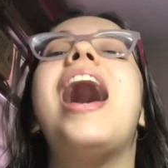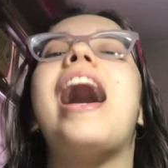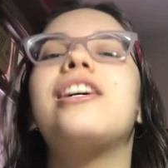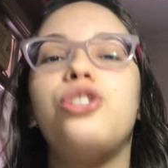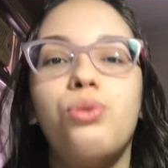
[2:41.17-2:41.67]

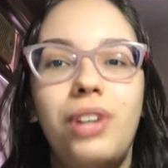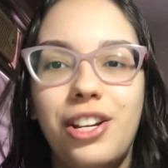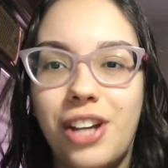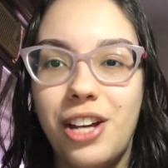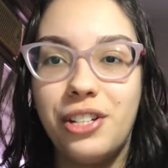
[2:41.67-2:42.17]
A Júlia
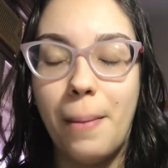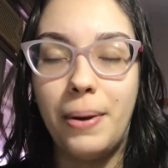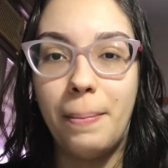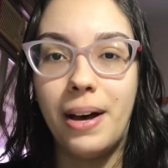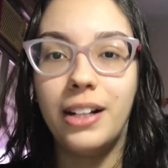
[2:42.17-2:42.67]
já está
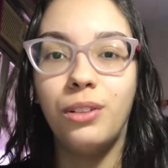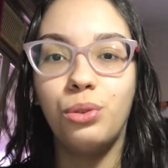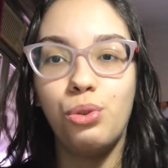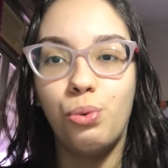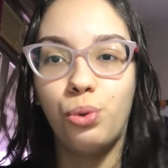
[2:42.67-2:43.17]

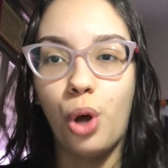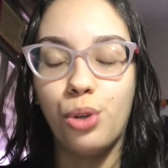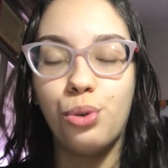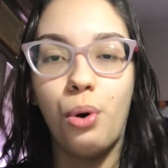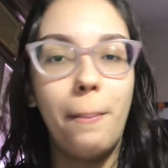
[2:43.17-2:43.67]
preparando o
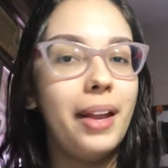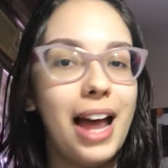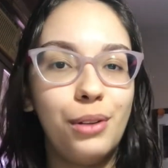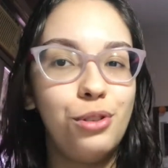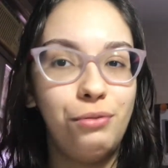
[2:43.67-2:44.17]
nosso
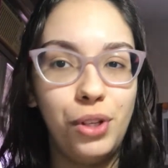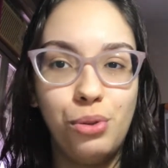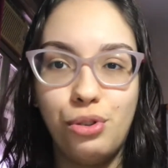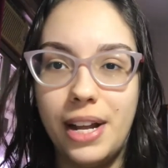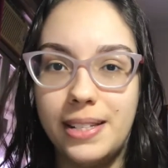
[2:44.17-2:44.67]
compilado de
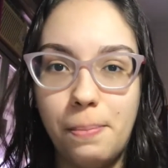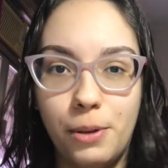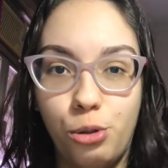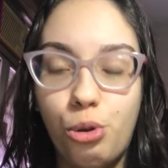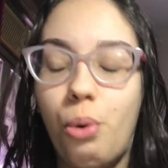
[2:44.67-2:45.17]
vídeos dessa
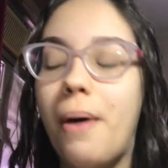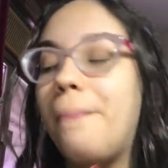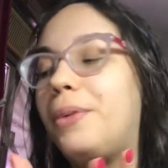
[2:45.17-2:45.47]
pessoa